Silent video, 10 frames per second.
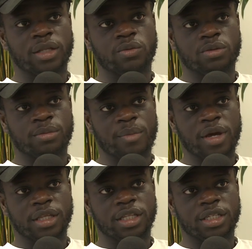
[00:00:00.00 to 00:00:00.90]
et ma
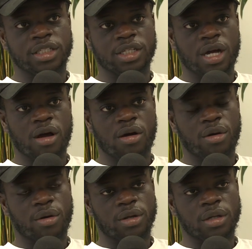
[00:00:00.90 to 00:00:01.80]
mère était déjà
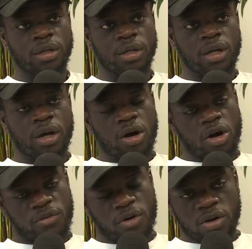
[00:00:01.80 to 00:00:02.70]

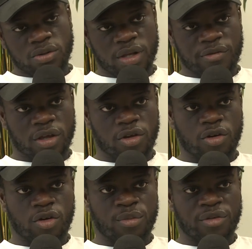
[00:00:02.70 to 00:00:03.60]
en France avec
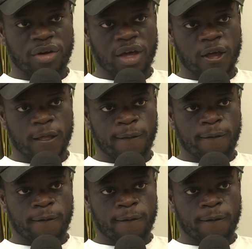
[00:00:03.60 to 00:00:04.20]
mes frères.